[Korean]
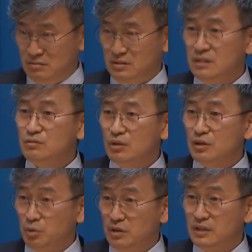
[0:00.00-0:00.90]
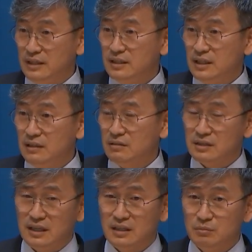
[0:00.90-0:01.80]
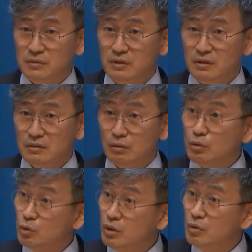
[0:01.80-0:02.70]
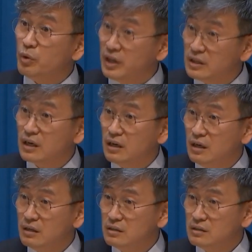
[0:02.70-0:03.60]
친구가 교회를 다니게 되는 것을 알게 되면, 너 교회 왜 나가?